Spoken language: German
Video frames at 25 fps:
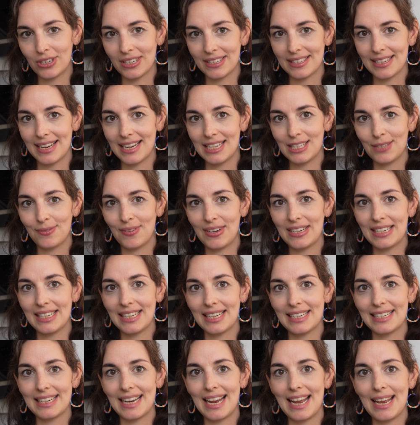Das heißt, wenn
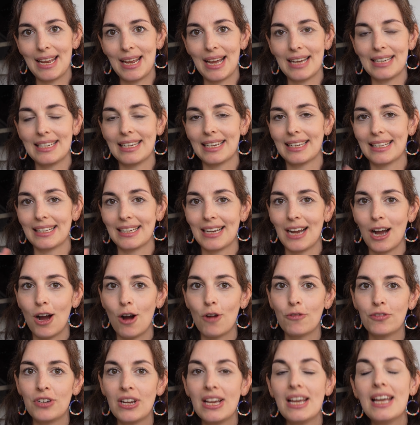ihr drei Artikel
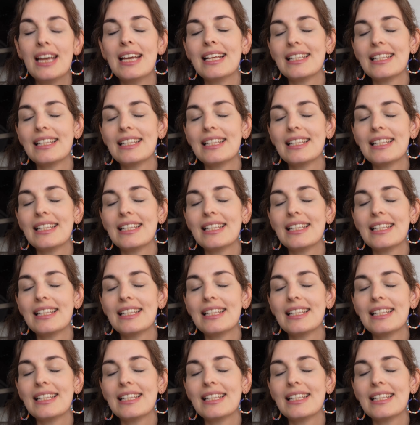kauft,